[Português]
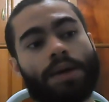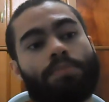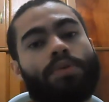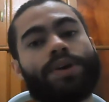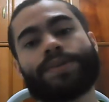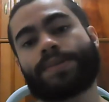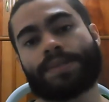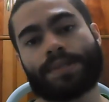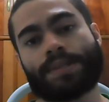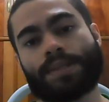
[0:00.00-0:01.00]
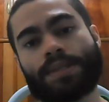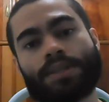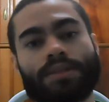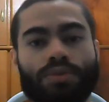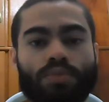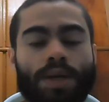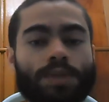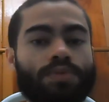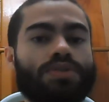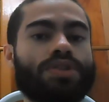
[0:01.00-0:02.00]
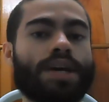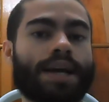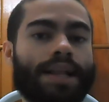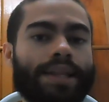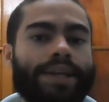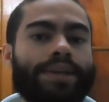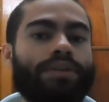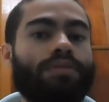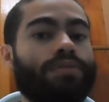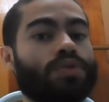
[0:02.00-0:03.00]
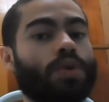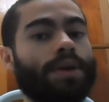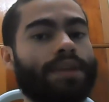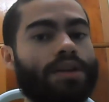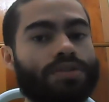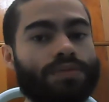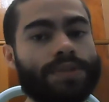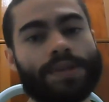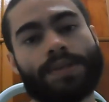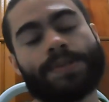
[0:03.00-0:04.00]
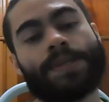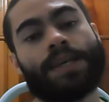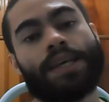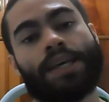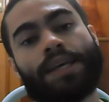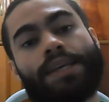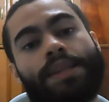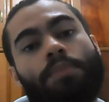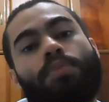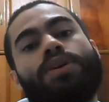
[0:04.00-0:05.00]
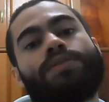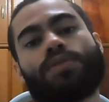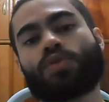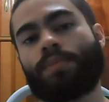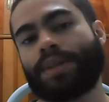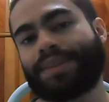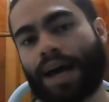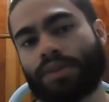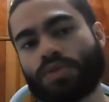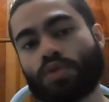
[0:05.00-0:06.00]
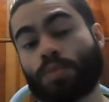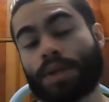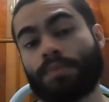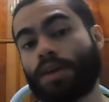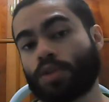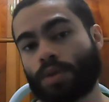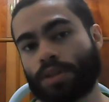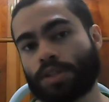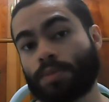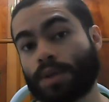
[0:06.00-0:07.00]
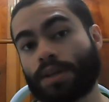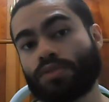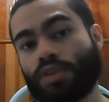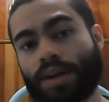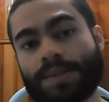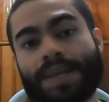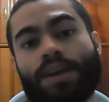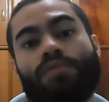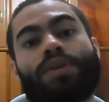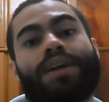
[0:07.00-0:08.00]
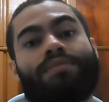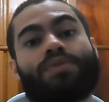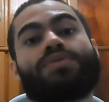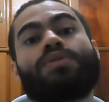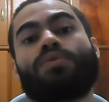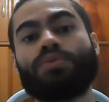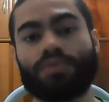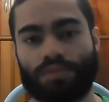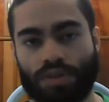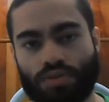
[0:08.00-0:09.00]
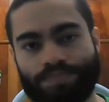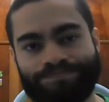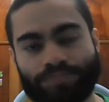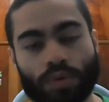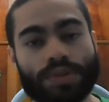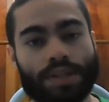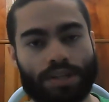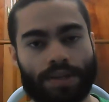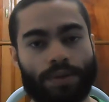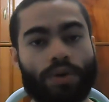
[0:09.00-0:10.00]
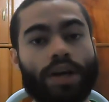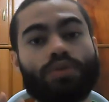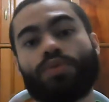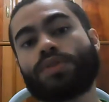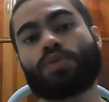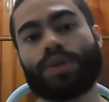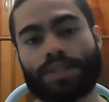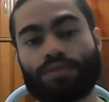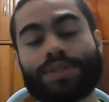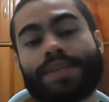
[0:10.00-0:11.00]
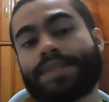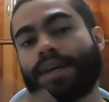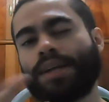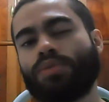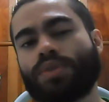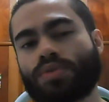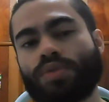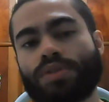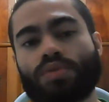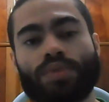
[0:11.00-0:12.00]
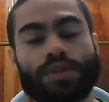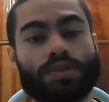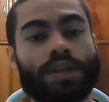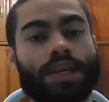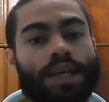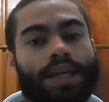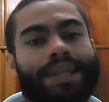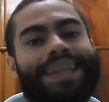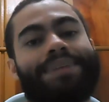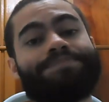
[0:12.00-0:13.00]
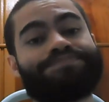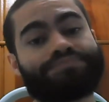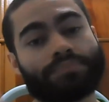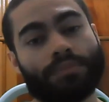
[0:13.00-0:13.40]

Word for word: E depois, no mesmo dia, galera, eu vou ver os comentários de vocês. E depois de ver os comentários, os primeiros, pelo menos as primeiras horas, é que eu vou gravar o segundo vídeo. Ou seja, eu ganho duas coisas, vocês ganham duas coisas com isso, né?